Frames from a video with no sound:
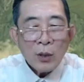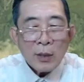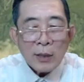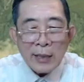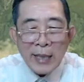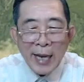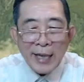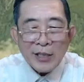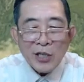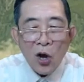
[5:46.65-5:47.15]

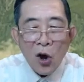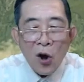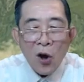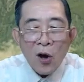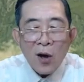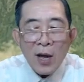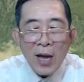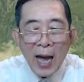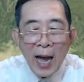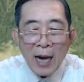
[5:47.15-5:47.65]
Ngày
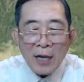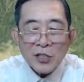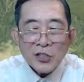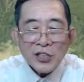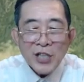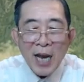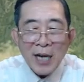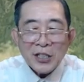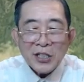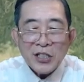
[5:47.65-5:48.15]
đó ẩn
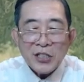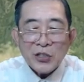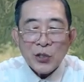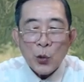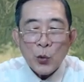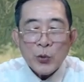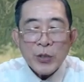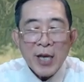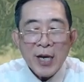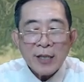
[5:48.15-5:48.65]
sát đường
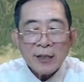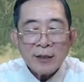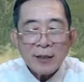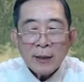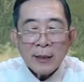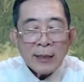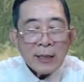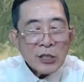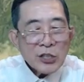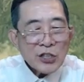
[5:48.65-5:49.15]
chủ chết,
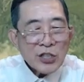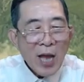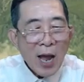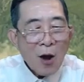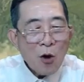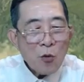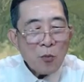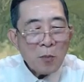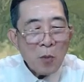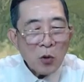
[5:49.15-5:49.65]

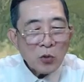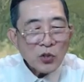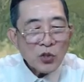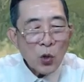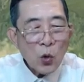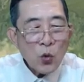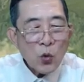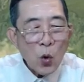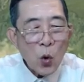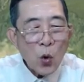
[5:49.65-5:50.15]
sau một
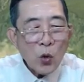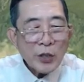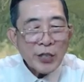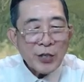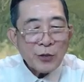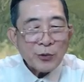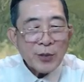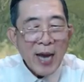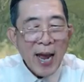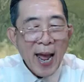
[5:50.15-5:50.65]
số cuộc
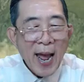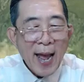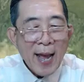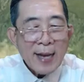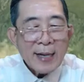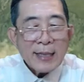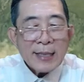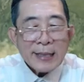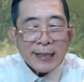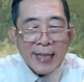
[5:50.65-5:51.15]
điều tra,
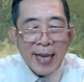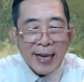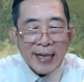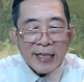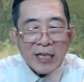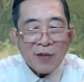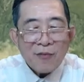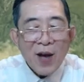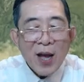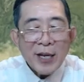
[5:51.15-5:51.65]
vậy
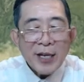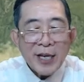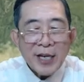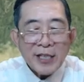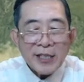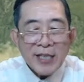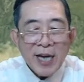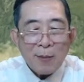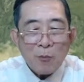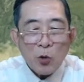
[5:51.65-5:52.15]
đã phát
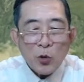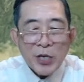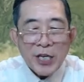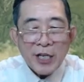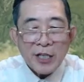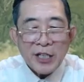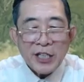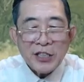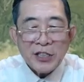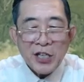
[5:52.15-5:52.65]
hiện ra một việc
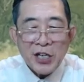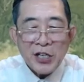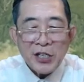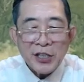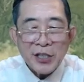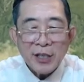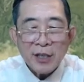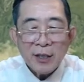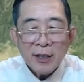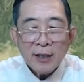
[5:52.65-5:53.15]
kinh
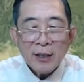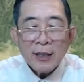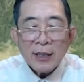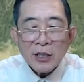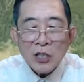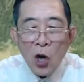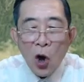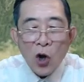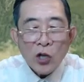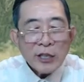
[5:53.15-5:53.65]
người.
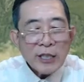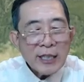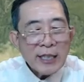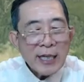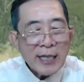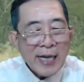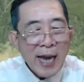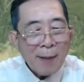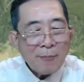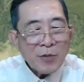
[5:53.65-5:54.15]
Đó chính
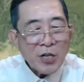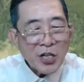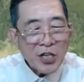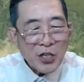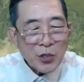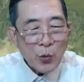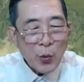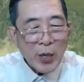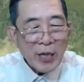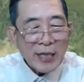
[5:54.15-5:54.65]
là đám
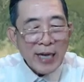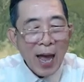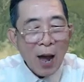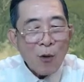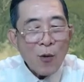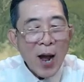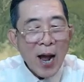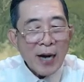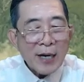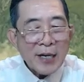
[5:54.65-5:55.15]
người quyền
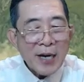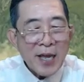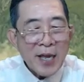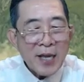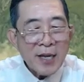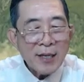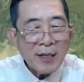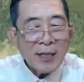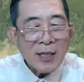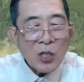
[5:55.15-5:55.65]
lão hắc
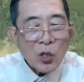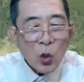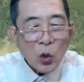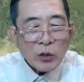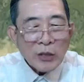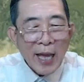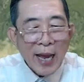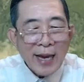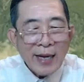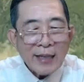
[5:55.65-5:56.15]
đế có
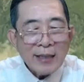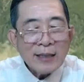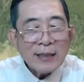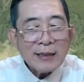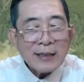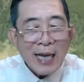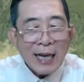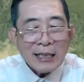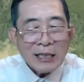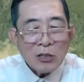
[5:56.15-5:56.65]
thể
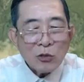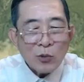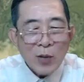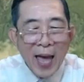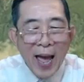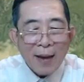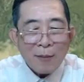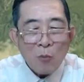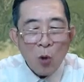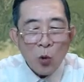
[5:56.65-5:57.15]
đã lưu
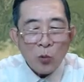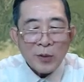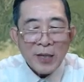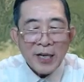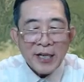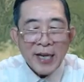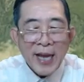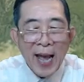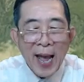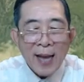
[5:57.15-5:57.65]
lạc một
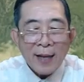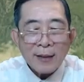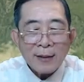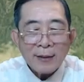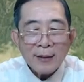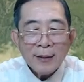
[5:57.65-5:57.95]
nơi khác.